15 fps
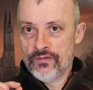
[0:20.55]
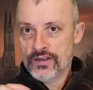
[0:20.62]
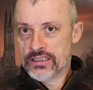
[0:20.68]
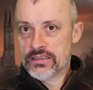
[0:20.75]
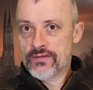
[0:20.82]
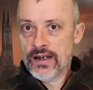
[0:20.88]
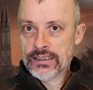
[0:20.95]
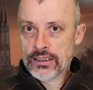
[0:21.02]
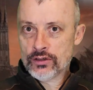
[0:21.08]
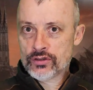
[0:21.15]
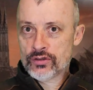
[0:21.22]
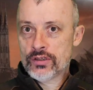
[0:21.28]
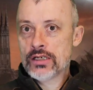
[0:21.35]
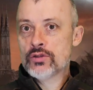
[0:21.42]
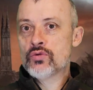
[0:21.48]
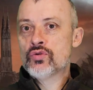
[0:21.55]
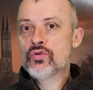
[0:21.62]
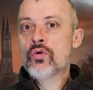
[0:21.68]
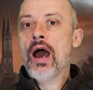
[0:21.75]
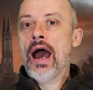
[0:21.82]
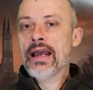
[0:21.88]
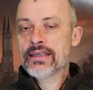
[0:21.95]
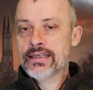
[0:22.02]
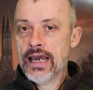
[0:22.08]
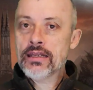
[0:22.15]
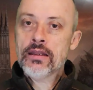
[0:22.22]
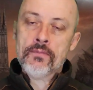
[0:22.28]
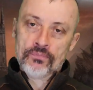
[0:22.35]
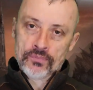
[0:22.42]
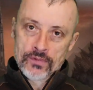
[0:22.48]
Festival International du Jeu à
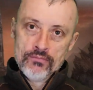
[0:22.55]
Cannes,